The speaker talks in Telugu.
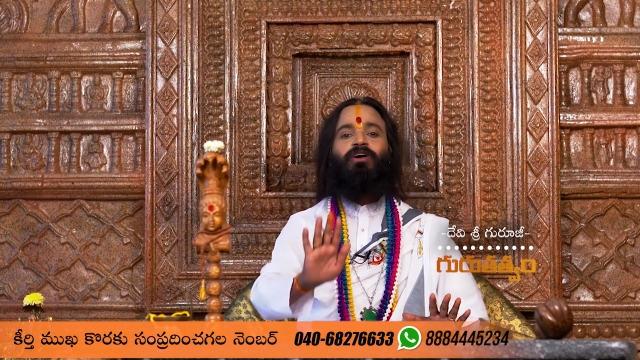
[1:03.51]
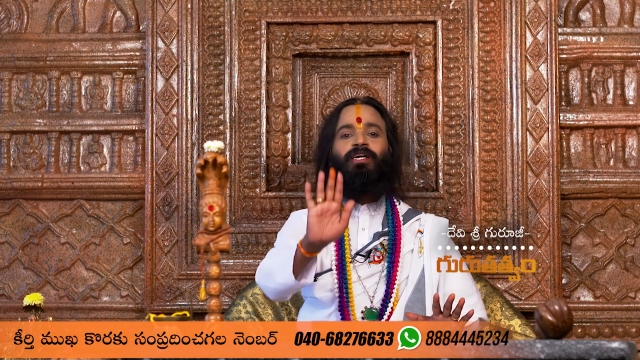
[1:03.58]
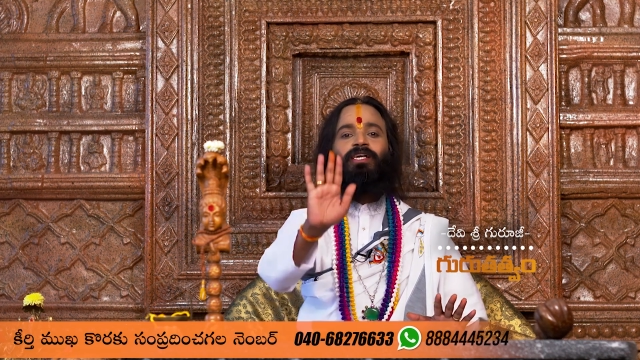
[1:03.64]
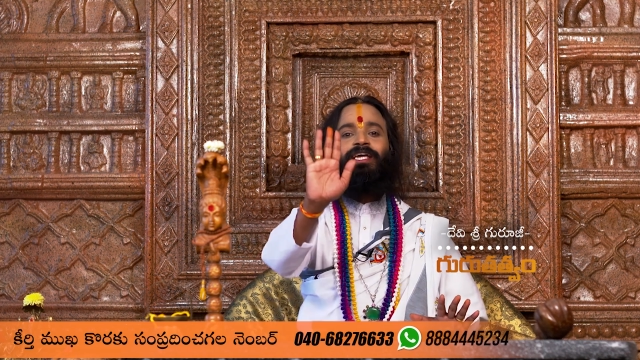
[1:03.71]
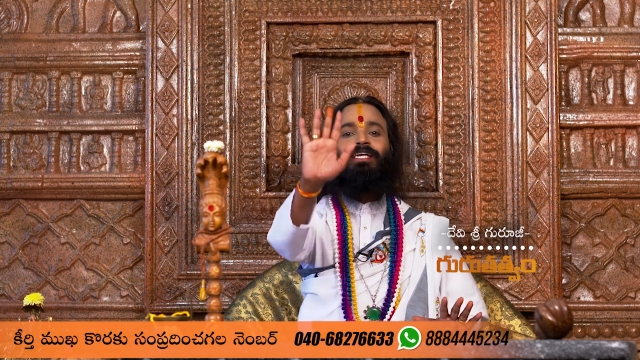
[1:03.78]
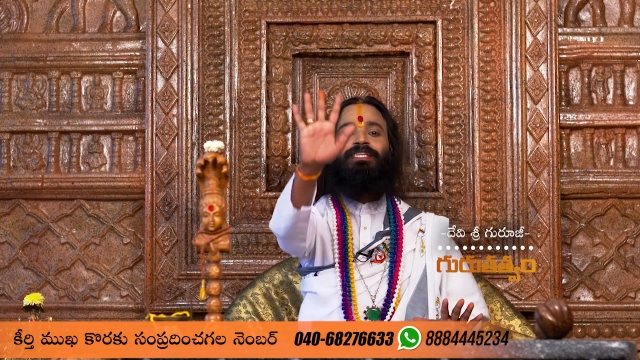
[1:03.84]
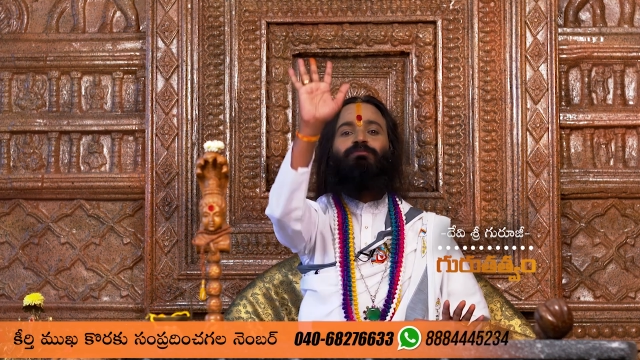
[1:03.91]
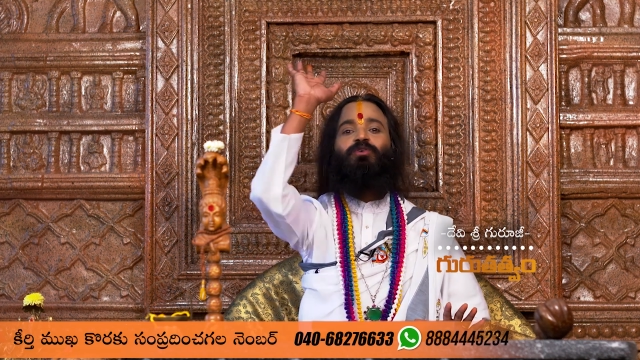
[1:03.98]
ఒక
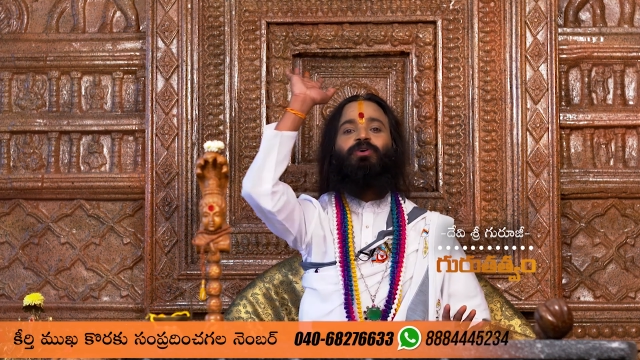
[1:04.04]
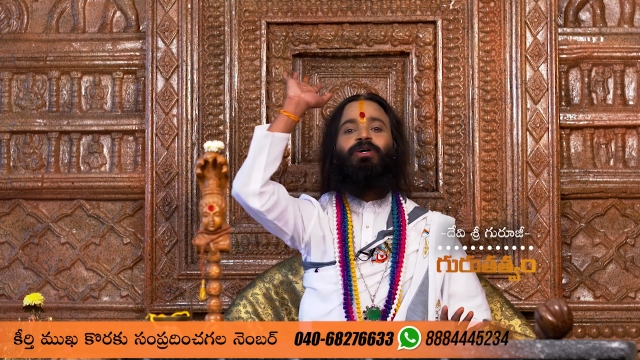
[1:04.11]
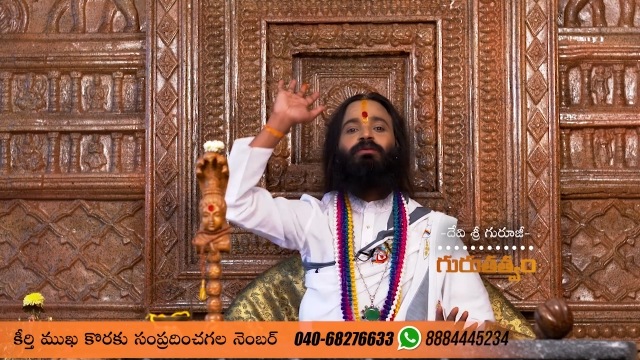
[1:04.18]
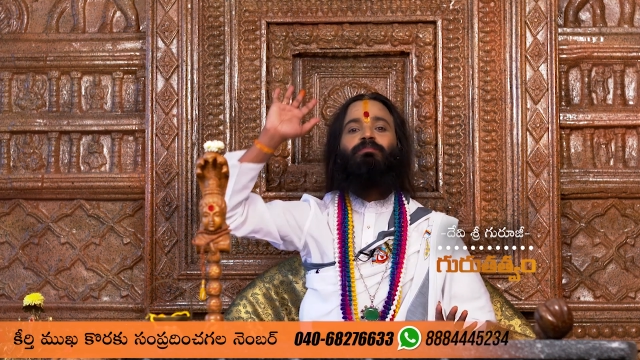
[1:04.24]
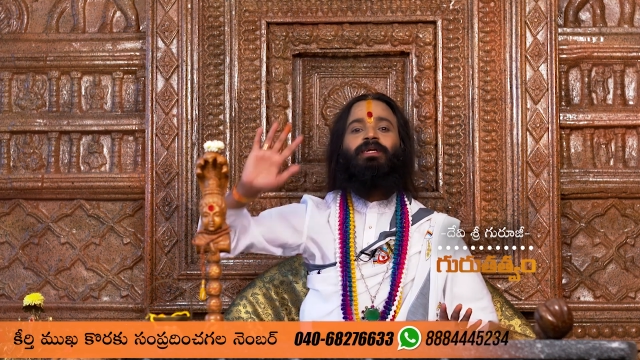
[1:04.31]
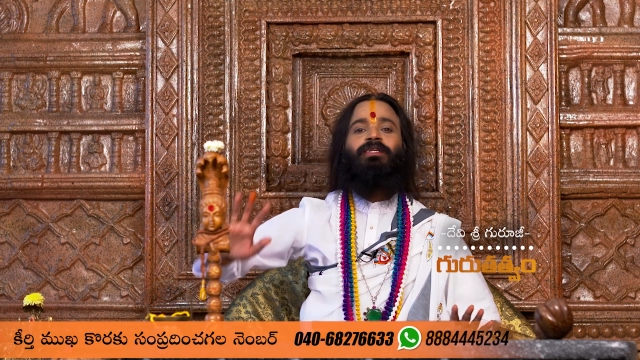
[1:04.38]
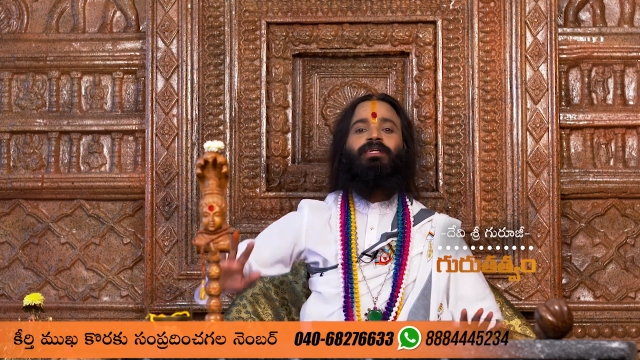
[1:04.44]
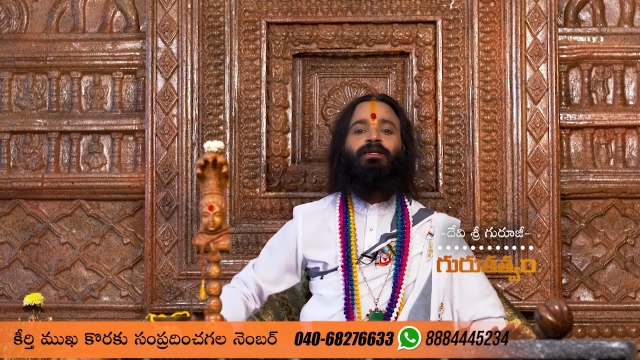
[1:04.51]

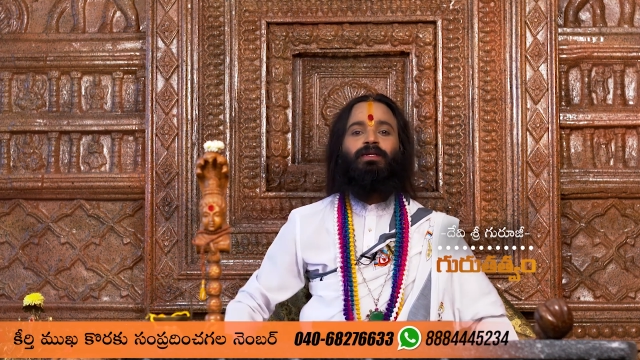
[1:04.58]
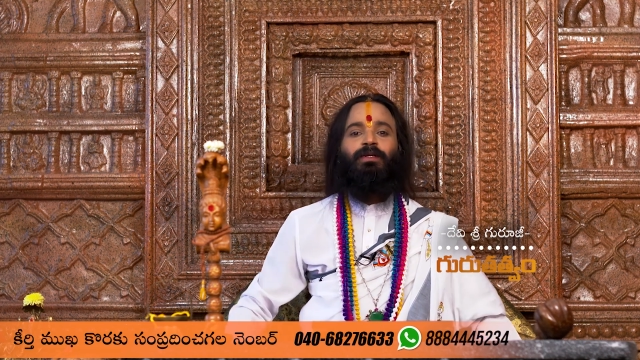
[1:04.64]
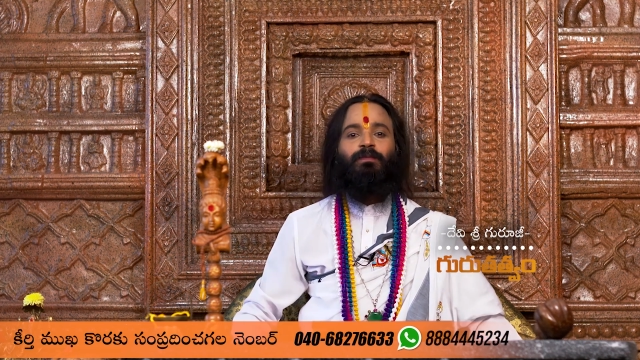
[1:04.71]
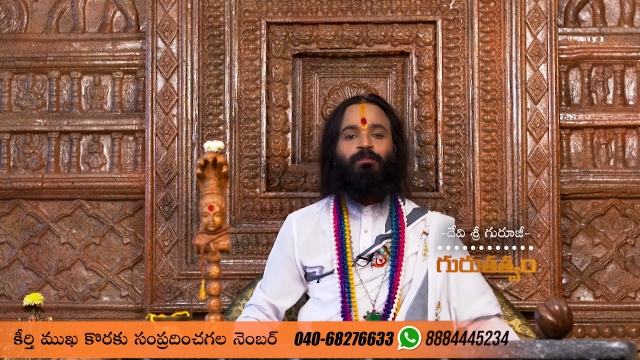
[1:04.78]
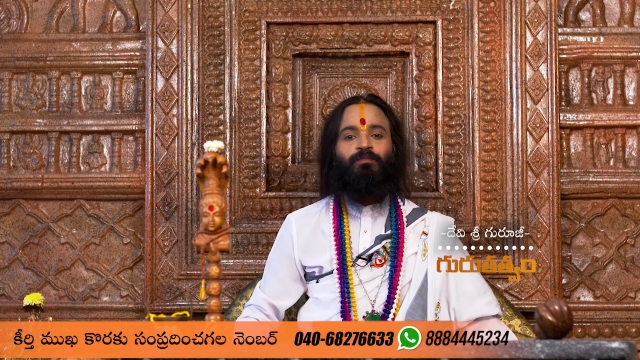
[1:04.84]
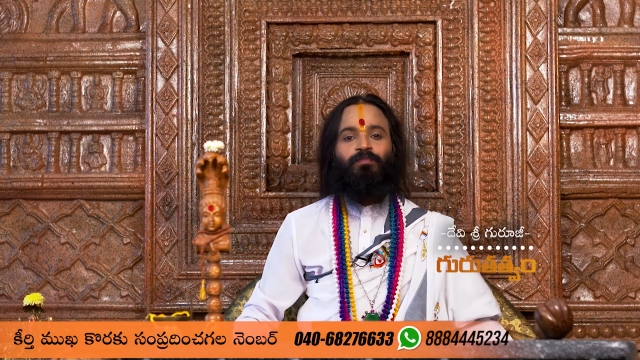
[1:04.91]
కీర్తిముఖను పెట్టండి